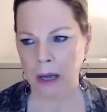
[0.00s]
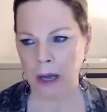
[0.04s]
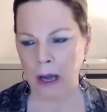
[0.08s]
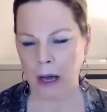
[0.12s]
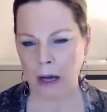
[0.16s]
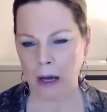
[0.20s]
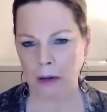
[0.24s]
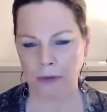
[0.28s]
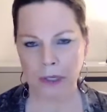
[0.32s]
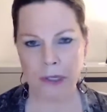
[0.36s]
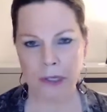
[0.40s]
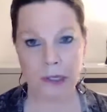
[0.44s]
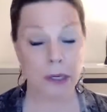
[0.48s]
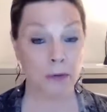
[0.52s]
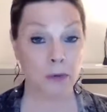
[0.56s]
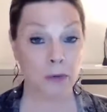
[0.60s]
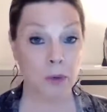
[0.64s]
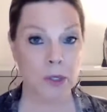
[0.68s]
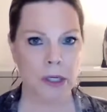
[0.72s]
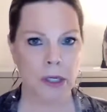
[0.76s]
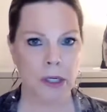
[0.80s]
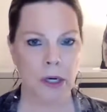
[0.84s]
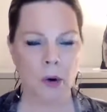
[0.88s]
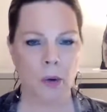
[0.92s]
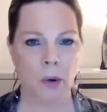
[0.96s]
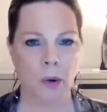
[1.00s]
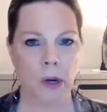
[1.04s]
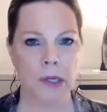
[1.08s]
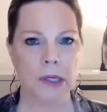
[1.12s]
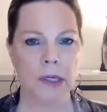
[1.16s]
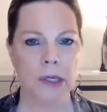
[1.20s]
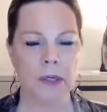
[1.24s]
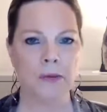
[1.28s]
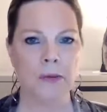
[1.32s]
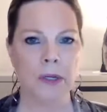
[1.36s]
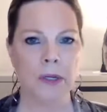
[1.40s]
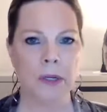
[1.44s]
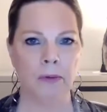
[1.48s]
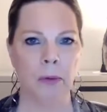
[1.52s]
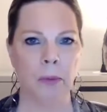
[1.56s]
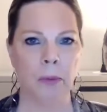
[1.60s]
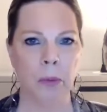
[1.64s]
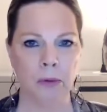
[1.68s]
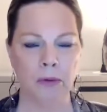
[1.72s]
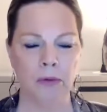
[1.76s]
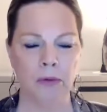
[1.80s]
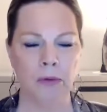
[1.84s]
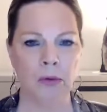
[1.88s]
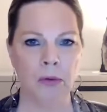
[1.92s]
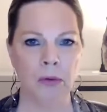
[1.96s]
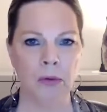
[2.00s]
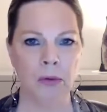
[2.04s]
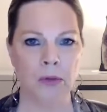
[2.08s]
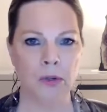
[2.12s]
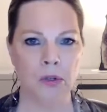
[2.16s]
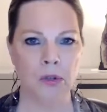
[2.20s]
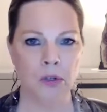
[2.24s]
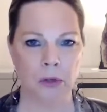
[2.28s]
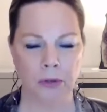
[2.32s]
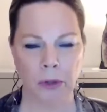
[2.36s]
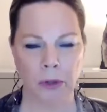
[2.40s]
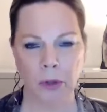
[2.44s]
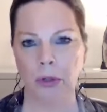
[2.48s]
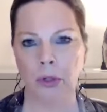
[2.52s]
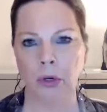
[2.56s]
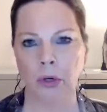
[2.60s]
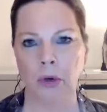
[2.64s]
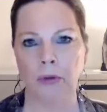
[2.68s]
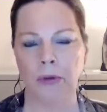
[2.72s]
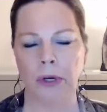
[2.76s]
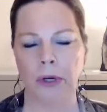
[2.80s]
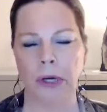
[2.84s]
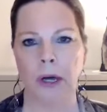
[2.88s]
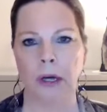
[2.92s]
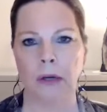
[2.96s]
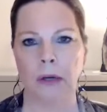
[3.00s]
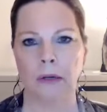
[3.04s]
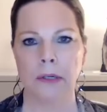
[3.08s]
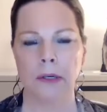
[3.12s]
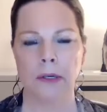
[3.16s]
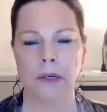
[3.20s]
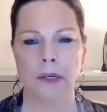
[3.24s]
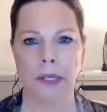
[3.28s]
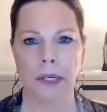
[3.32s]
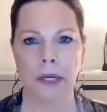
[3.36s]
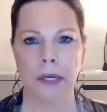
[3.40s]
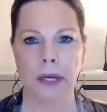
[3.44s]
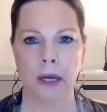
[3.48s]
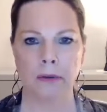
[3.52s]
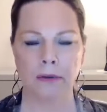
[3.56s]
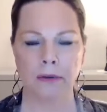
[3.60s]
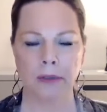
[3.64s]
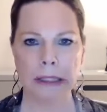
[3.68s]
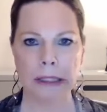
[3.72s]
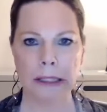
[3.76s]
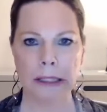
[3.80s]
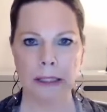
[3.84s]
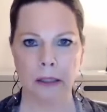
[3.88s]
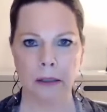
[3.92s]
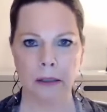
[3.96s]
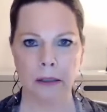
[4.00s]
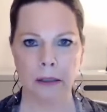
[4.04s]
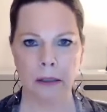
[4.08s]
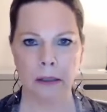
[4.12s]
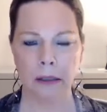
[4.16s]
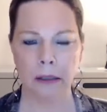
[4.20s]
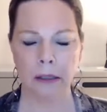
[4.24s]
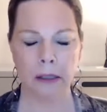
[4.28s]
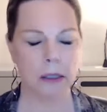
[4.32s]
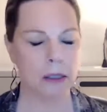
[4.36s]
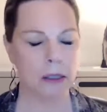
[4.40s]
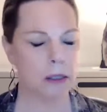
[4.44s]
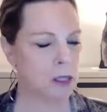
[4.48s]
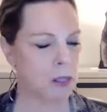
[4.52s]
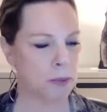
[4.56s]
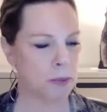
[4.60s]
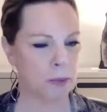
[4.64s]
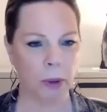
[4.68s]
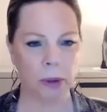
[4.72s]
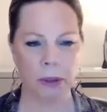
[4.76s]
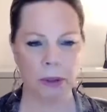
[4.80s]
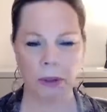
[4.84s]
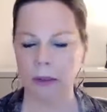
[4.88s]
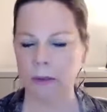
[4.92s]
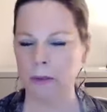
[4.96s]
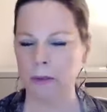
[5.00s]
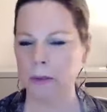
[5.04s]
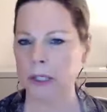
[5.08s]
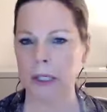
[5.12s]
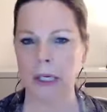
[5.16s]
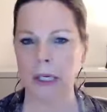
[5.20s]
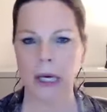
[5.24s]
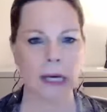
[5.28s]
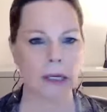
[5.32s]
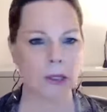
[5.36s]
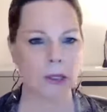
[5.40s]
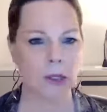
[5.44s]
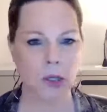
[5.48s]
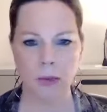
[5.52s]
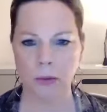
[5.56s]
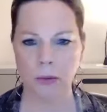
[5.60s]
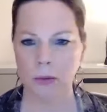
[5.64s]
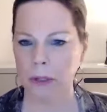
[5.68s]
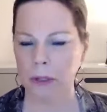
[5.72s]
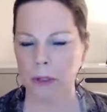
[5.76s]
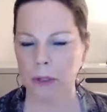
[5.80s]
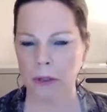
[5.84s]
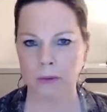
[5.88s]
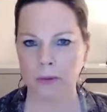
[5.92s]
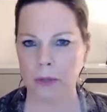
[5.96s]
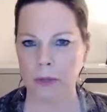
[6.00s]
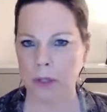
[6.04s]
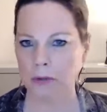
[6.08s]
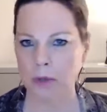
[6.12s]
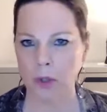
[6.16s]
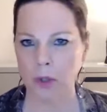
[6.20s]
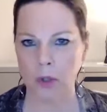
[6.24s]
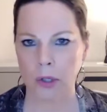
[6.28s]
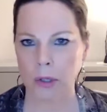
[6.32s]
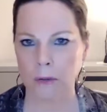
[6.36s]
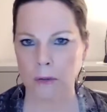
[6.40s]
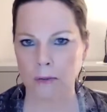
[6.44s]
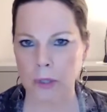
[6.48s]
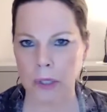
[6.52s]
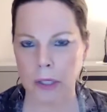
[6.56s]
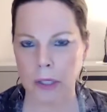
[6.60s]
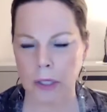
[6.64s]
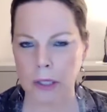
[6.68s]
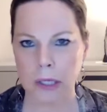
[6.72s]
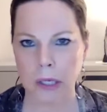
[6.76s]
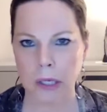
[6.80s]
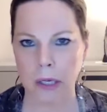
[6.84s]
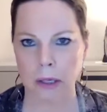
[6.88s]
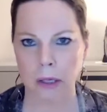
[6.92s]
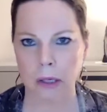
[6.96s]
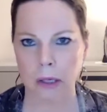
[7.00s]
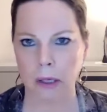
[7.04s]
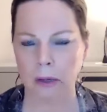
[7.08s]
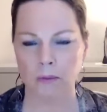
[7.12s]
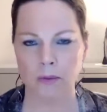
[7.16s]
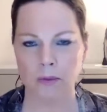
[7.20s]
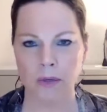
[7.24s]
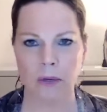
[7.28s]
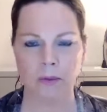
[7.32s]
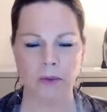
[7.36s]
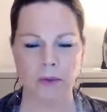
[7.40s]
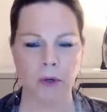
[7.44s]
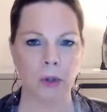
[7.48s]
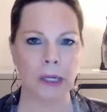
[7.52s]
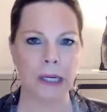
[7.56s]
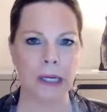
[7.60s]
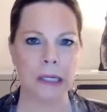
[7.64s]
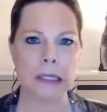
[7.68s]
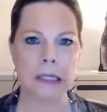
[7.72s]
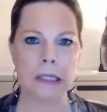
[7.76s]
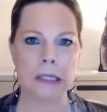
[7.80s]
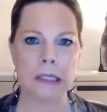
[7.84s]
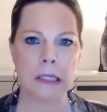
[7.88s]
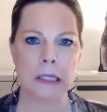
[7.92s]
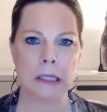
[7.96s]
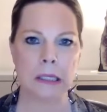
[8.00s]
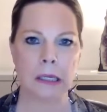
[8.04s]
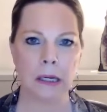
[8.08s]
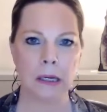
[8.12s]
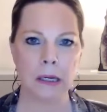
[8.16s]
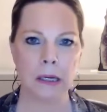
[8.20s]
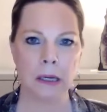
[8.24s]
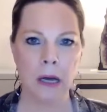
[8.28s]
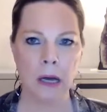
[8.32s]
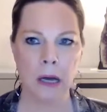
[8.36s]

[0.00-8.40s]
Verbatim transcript: En fait, ça veut dire quoi? Si vous n'avez pas vu, j'ai fait une conférence le 5 avril dernier qui est disponible, qui est gratuite. Vous avez juste à vous inscrire et vous avez un accès direct.